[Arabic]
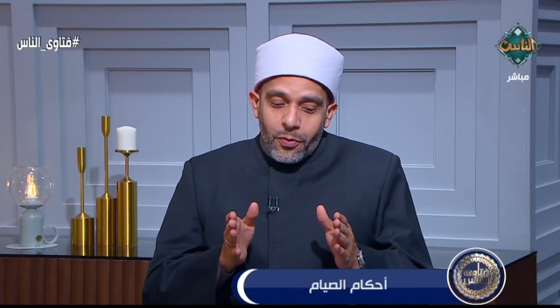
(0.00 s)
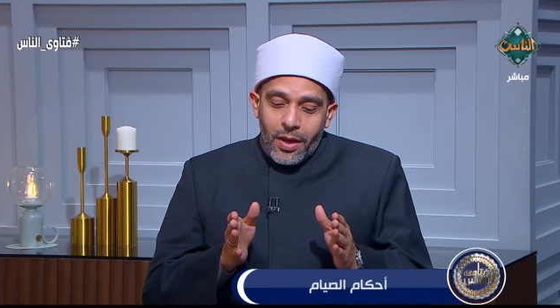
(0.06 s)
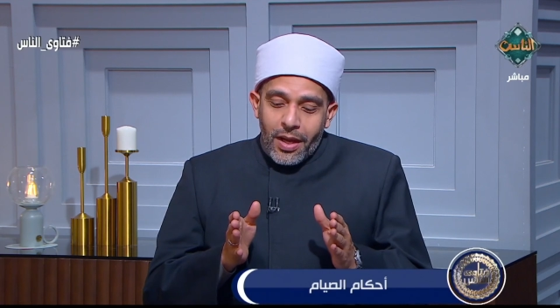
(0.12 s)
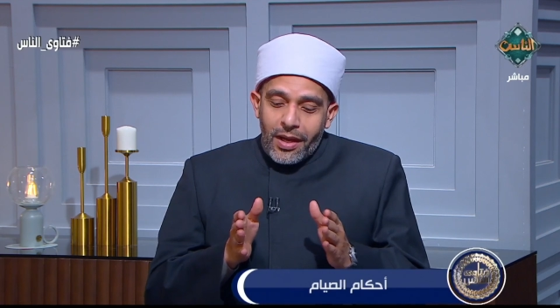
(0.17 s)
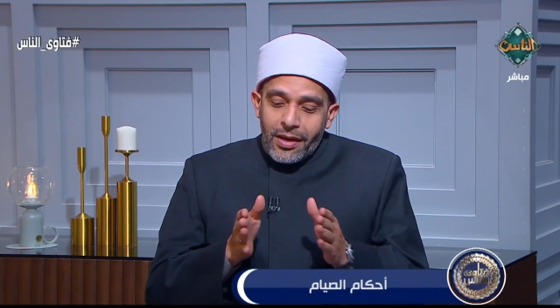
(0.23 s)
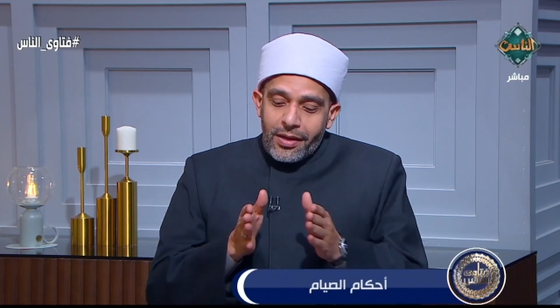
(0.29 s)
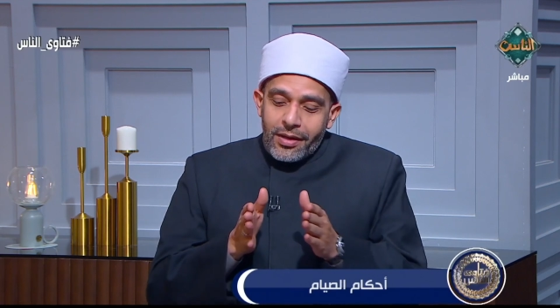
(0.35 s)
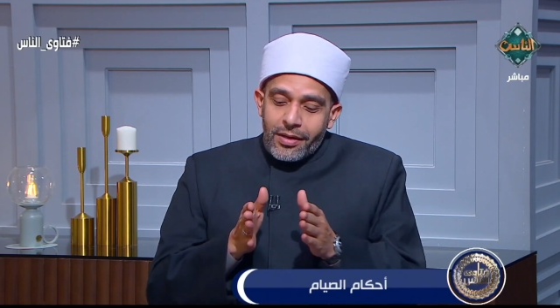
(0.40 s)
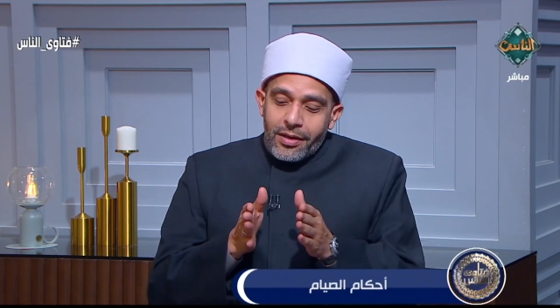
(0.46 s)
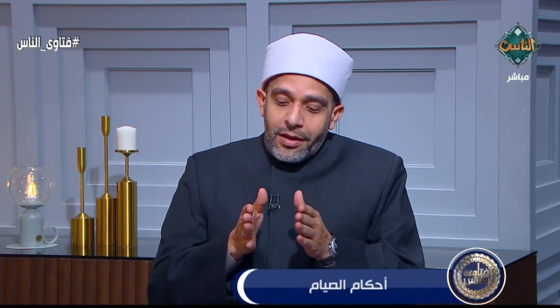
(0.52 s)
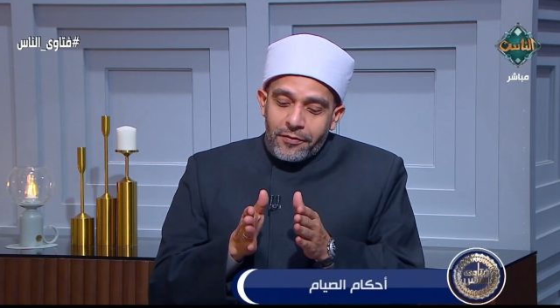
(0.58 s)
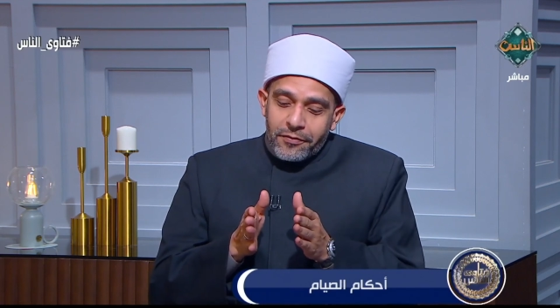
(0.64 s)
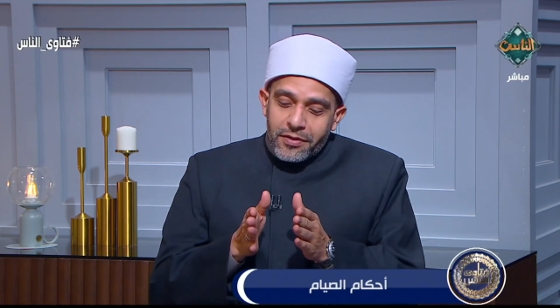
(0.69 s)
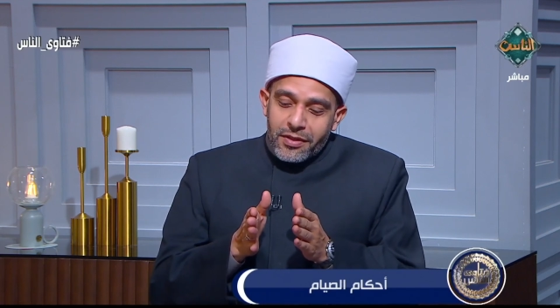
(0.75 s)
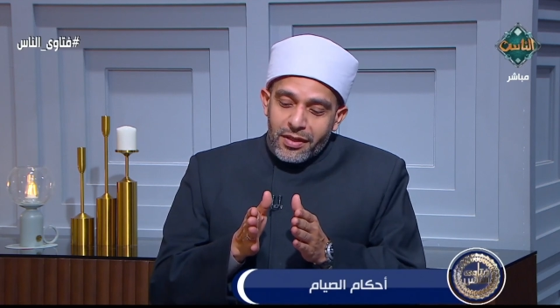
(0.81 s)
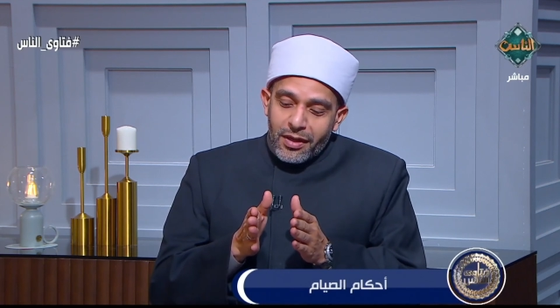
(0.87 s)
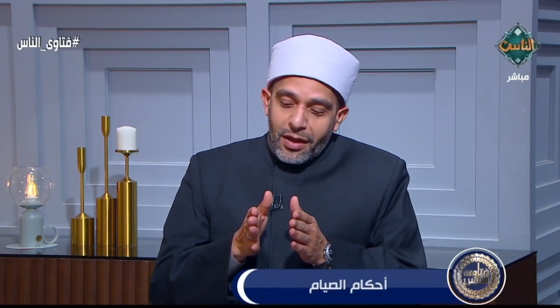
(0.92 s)
وانا
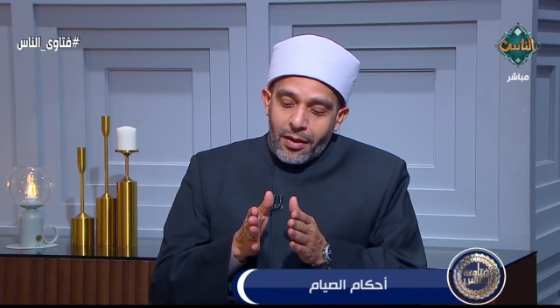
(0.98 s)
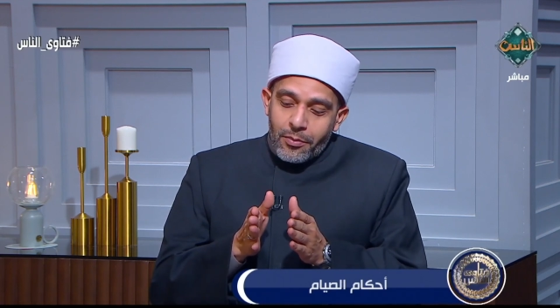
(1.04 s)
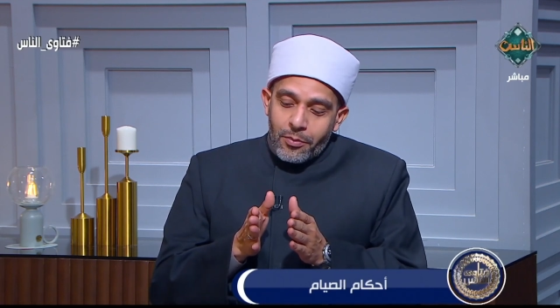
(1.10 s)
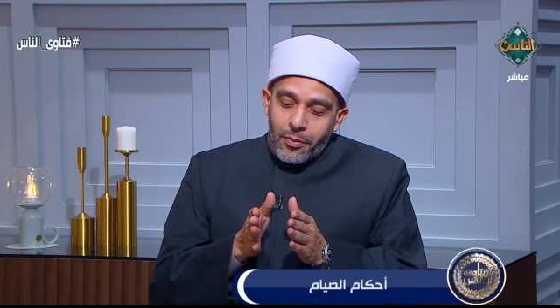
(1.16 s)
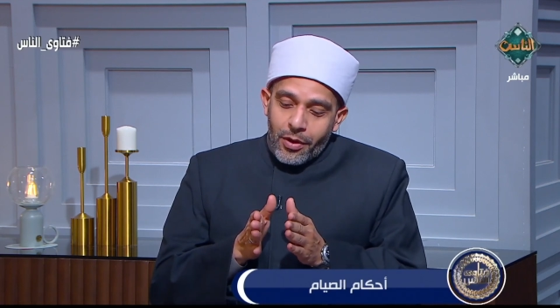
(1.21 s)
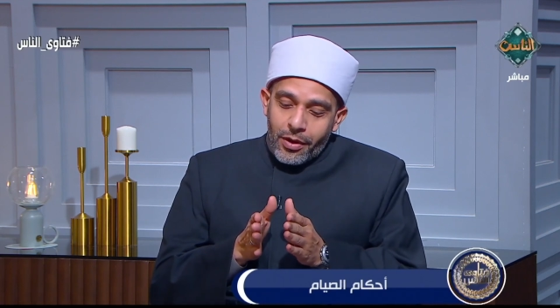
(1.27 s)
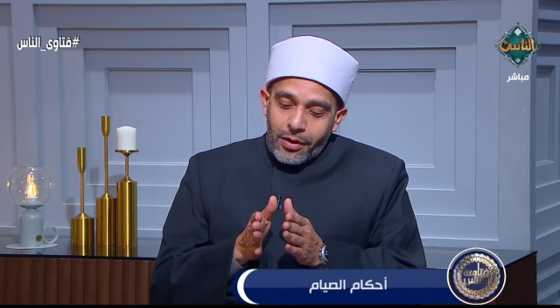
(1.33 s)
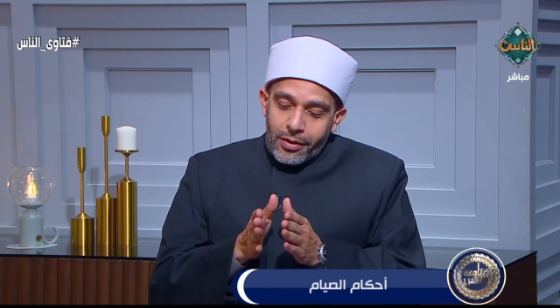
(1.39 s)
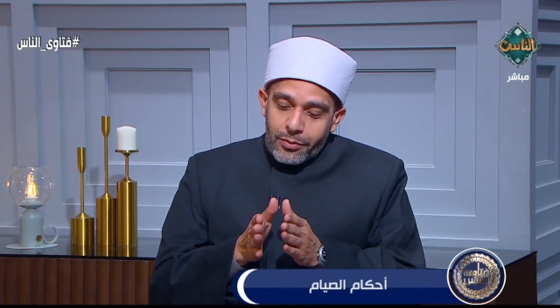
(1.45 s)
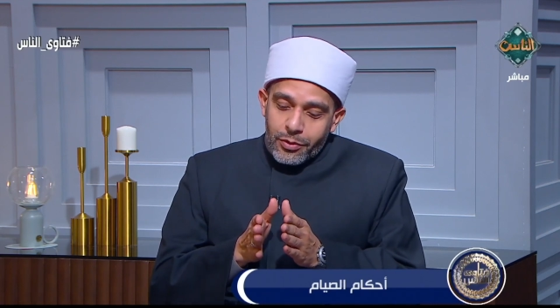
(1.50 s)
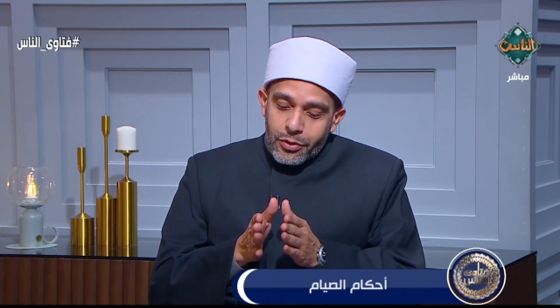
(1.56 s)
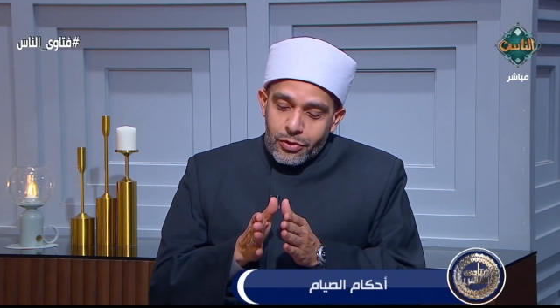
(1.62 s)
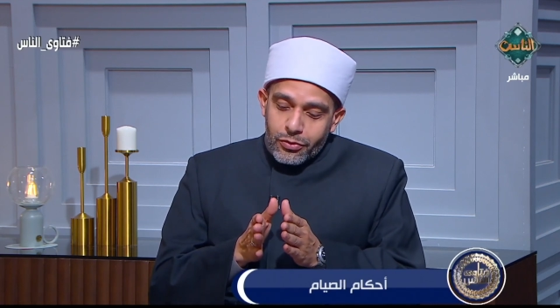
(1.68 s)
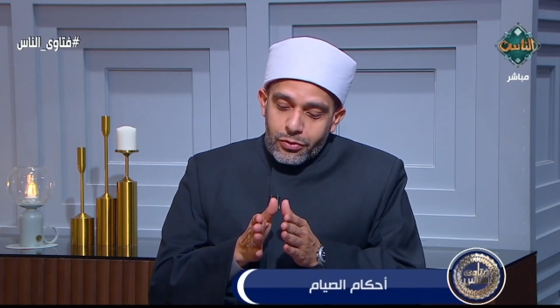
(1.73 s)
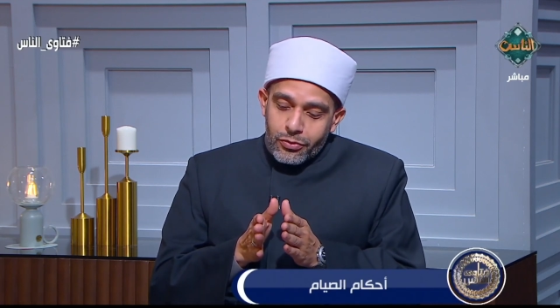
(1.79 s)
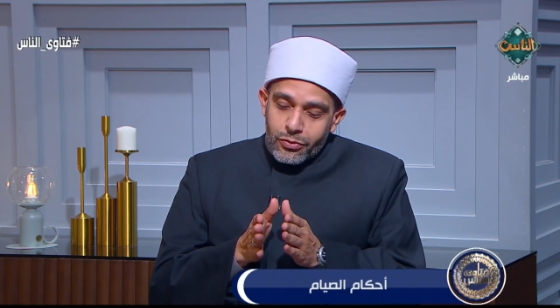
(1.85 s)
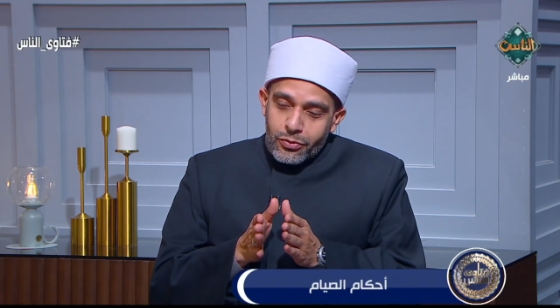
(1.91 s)
النفس الاماره
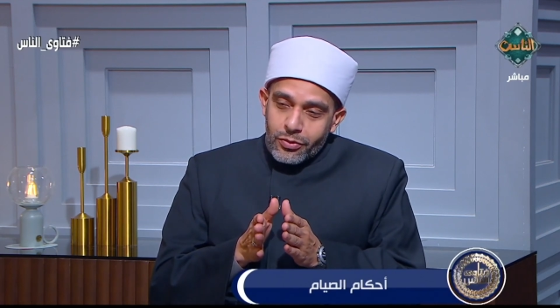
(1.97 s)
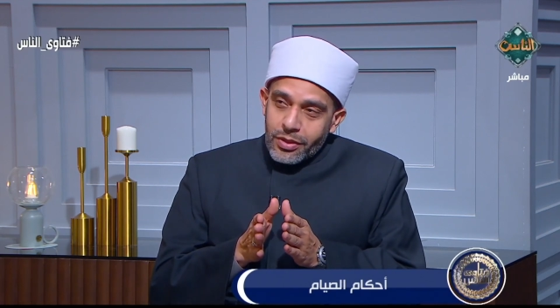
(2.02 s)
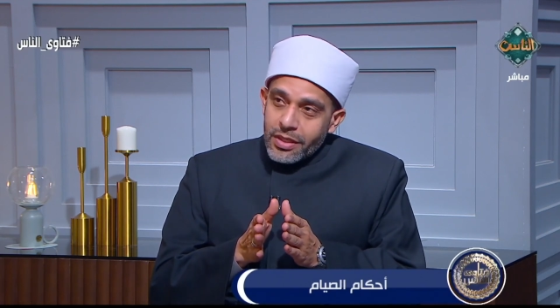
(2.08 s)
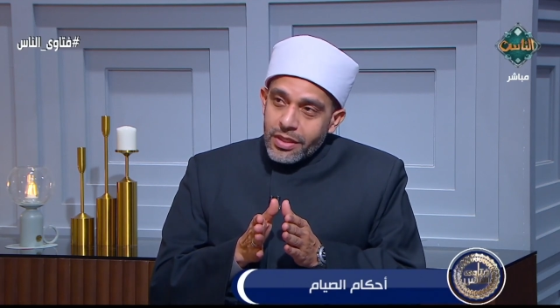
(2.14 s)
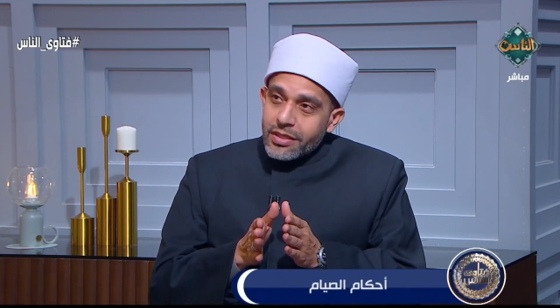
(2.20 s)
بالسوء